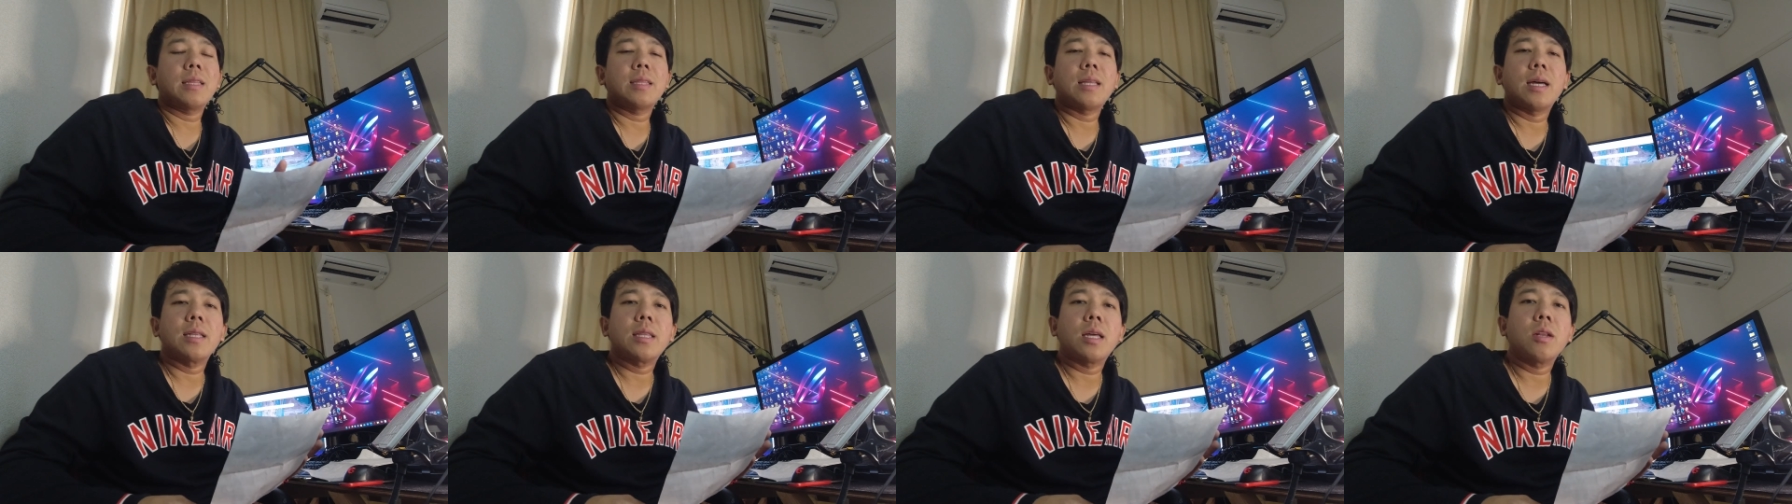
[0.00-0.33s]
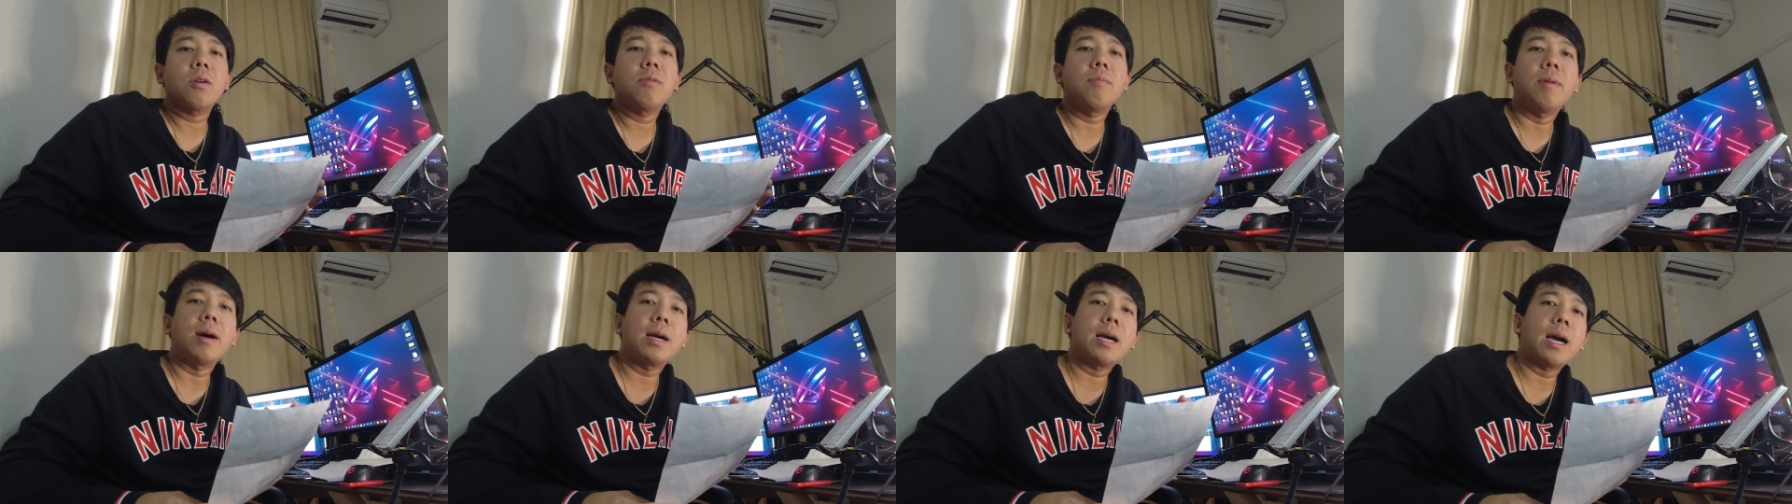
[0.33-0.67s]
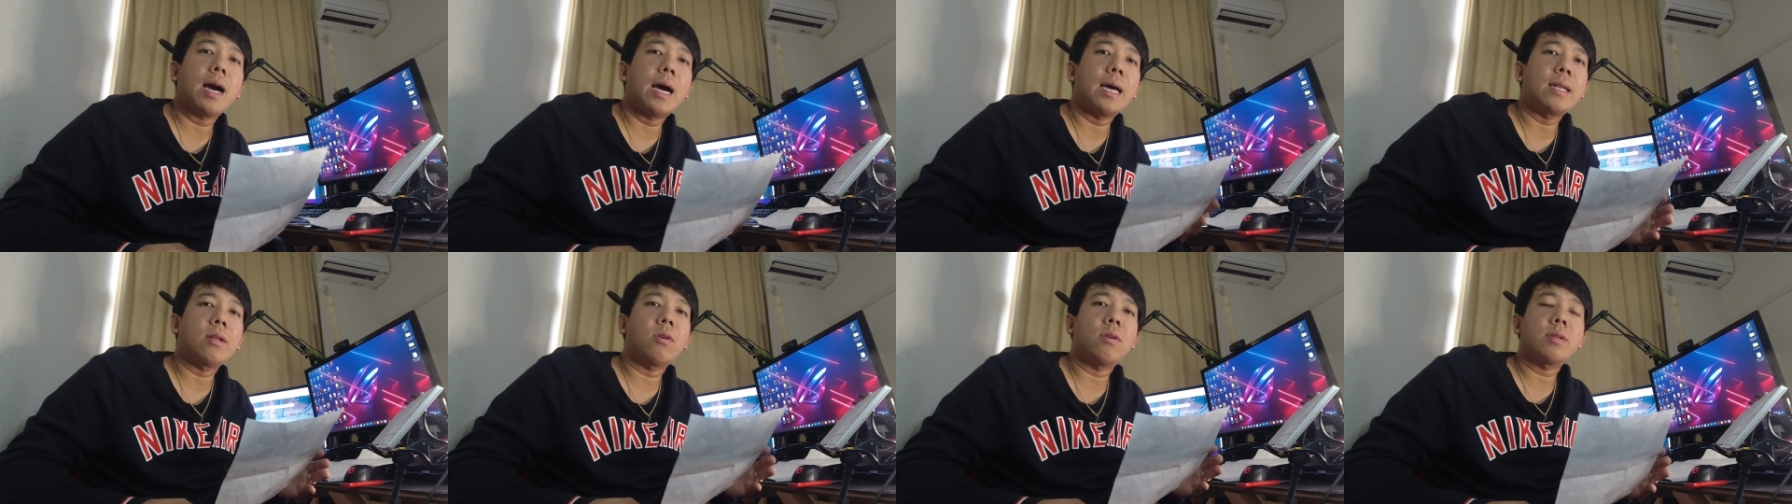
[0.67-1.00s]
nagtatanong
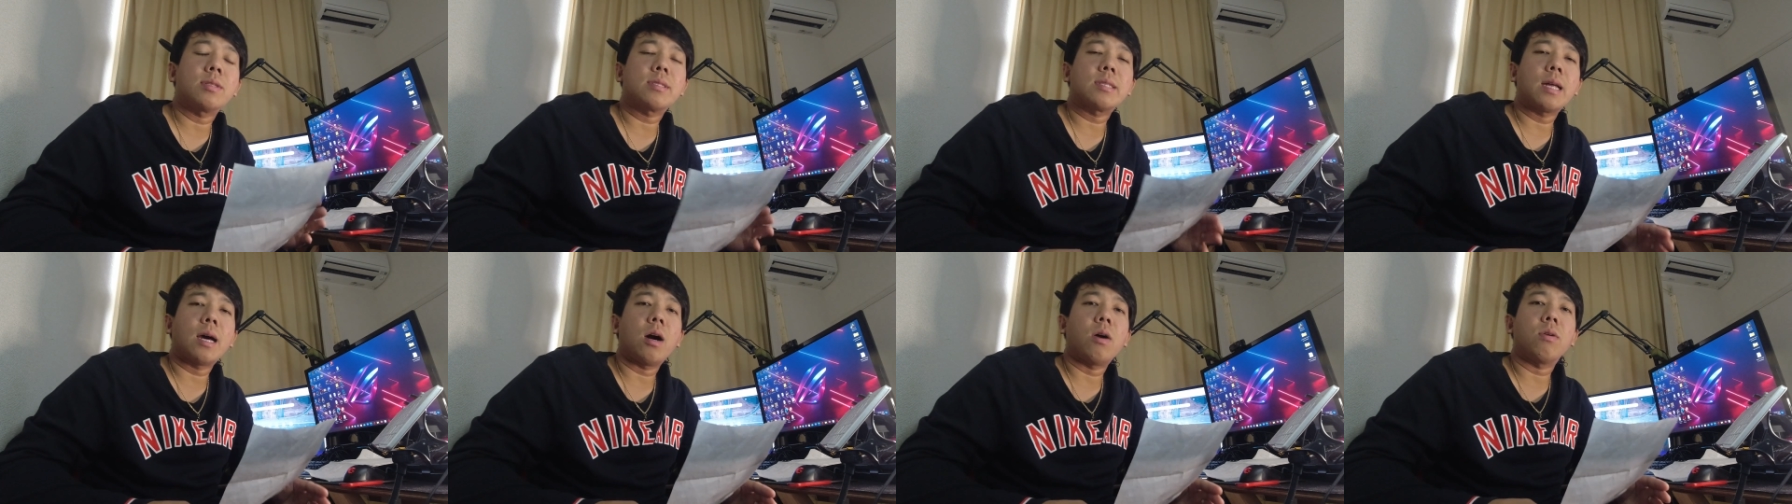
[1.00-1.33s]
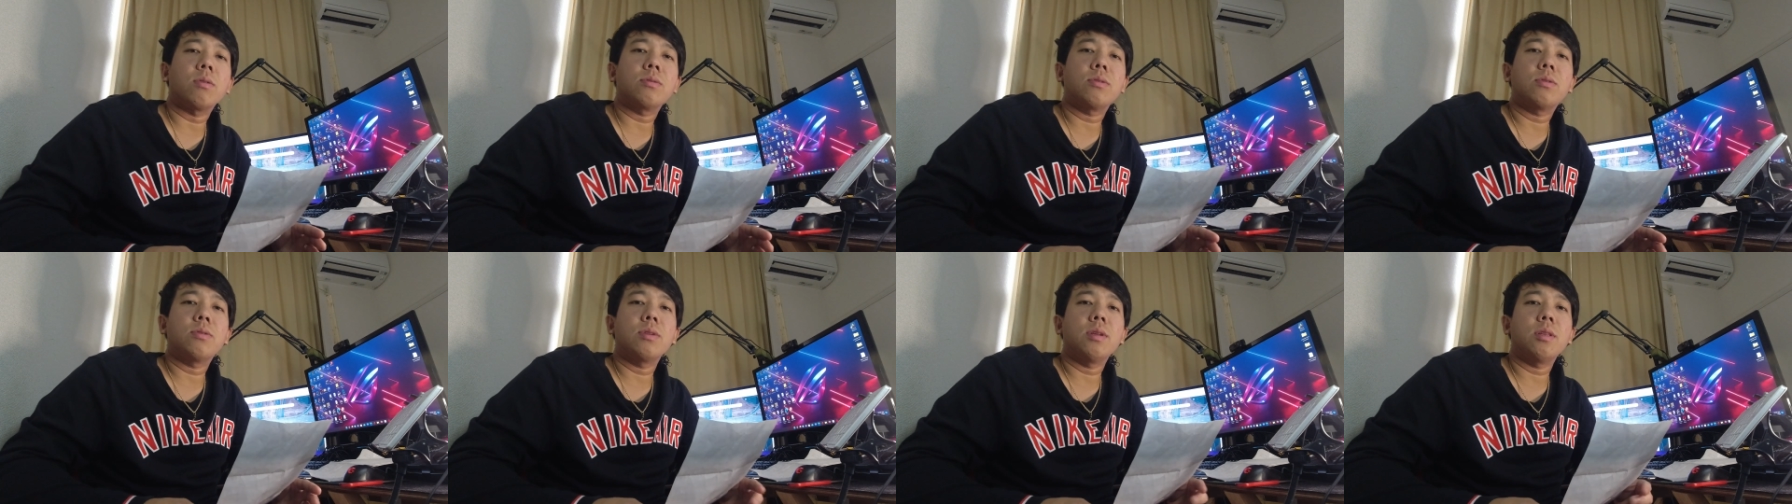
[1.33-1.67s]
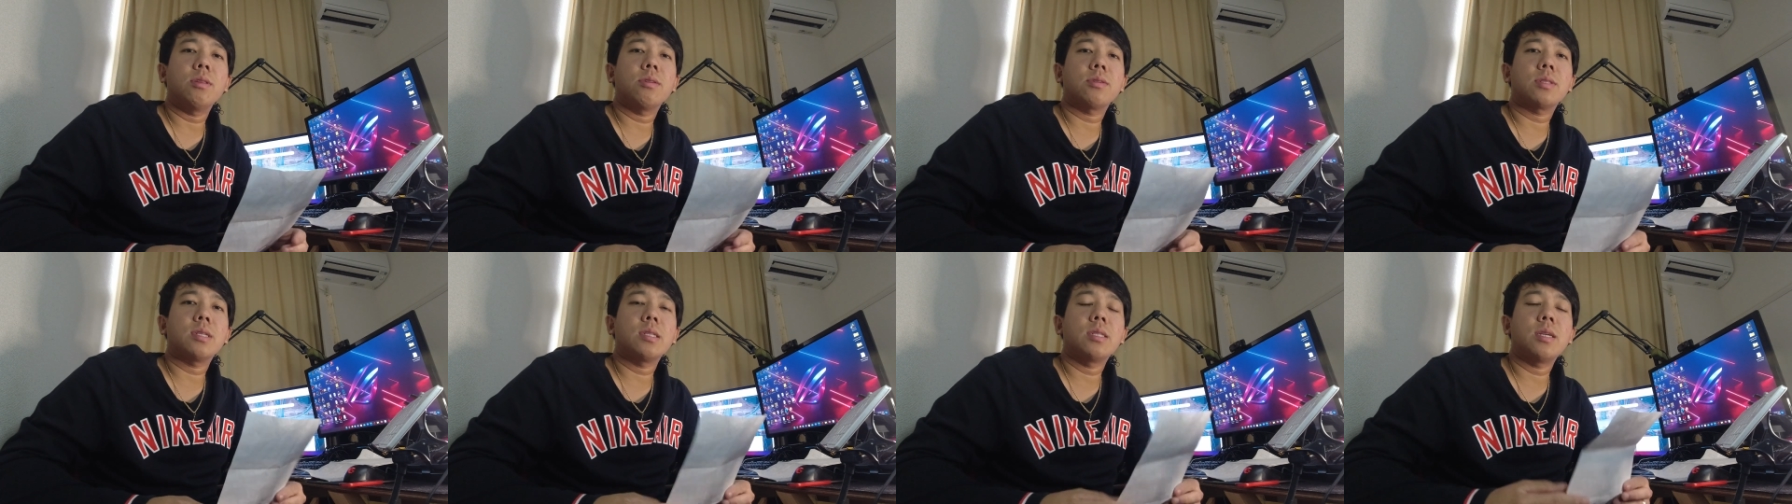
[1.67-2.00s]
magkano ang sahod ko
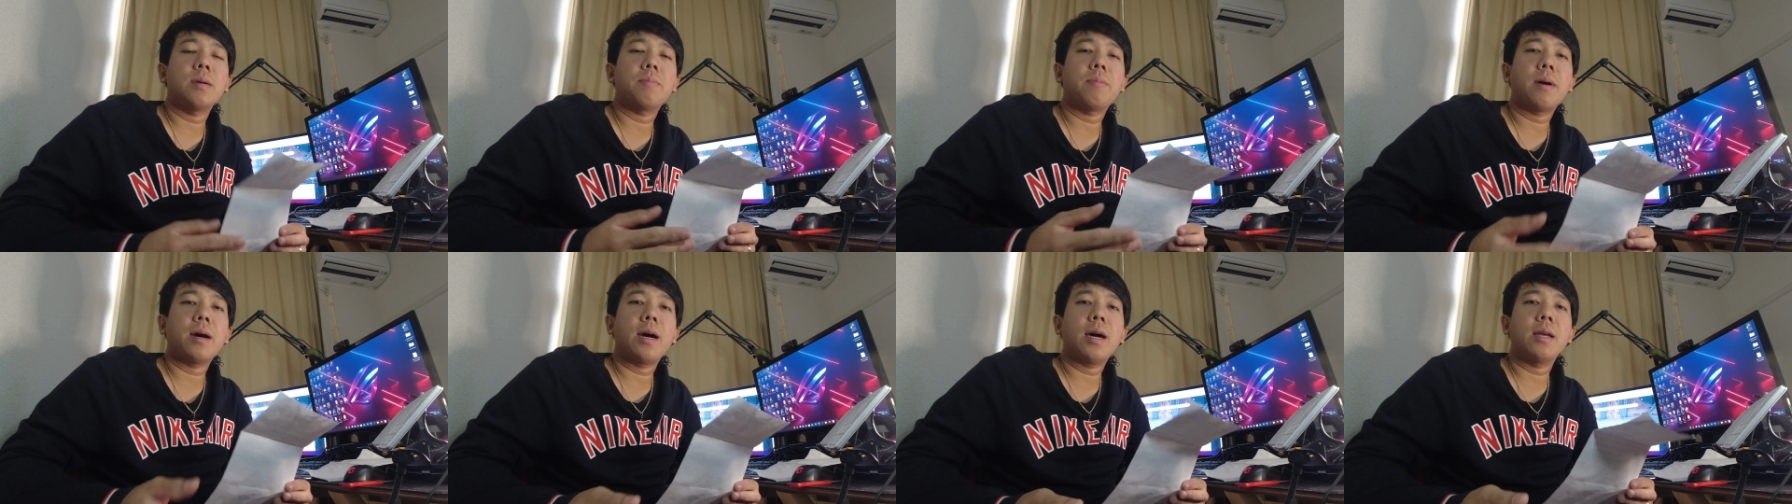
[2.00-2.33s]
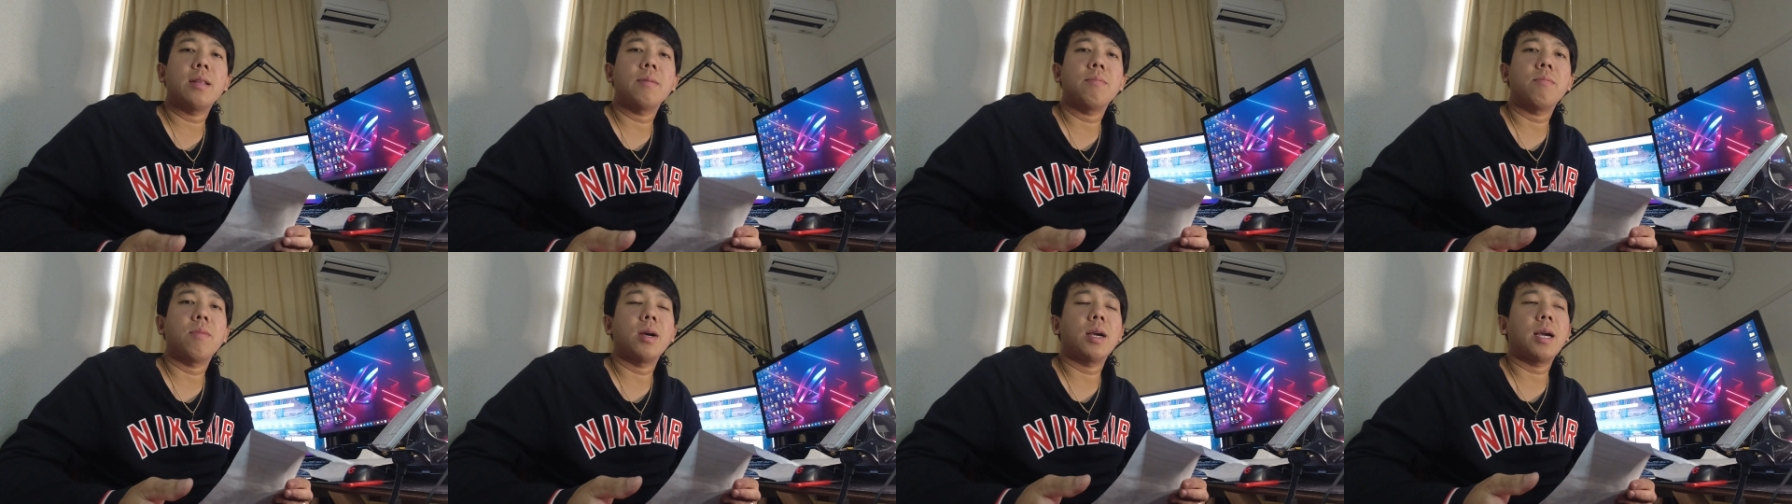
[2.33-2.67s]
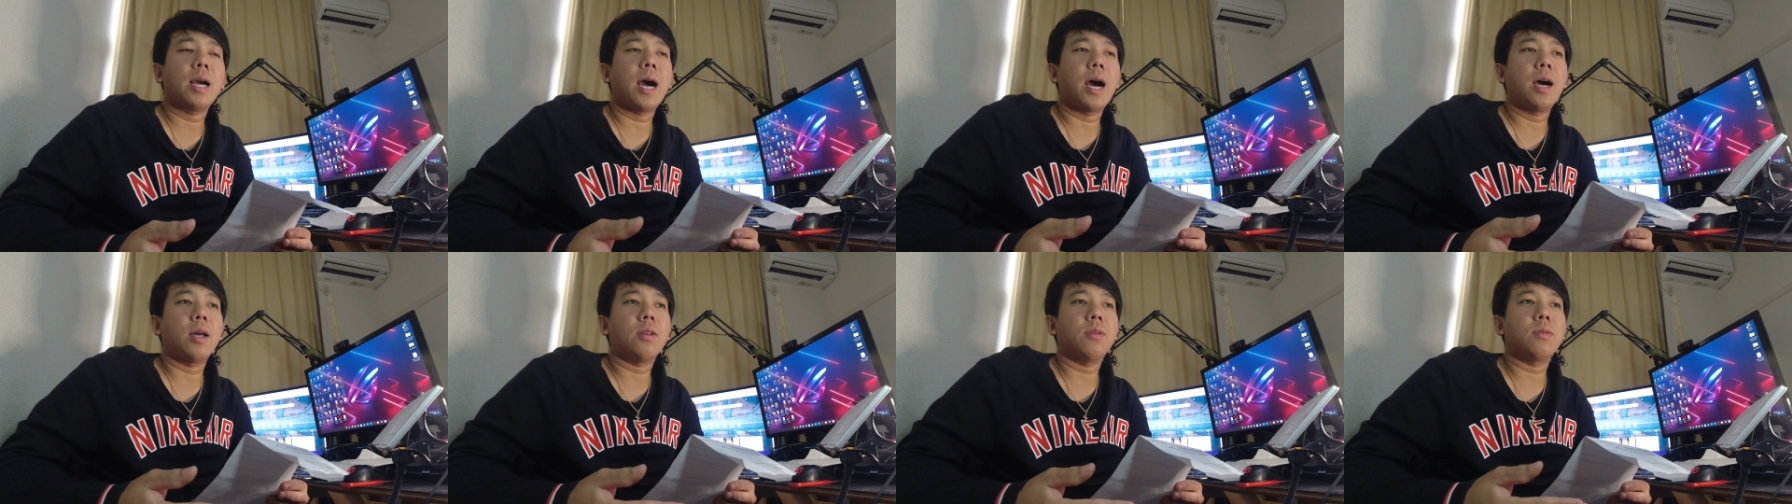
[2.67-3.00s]
dito sa Japan,
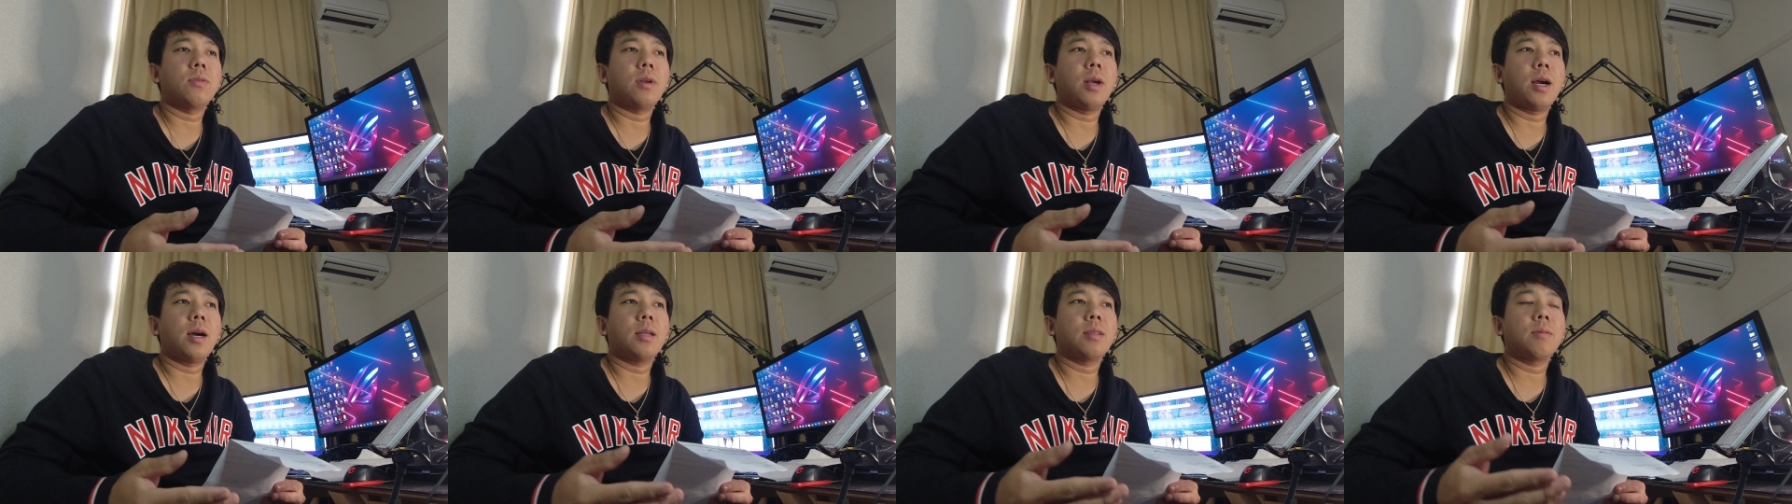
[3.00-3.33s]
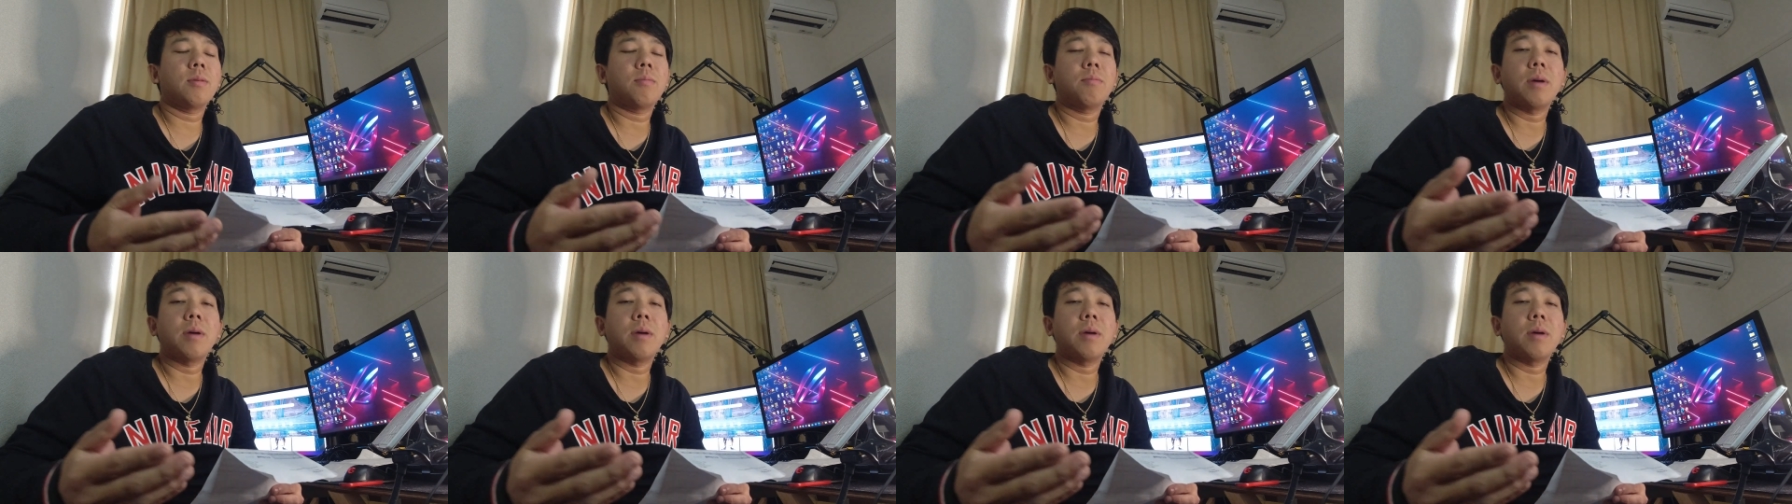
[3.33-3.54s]
magkano nga ito,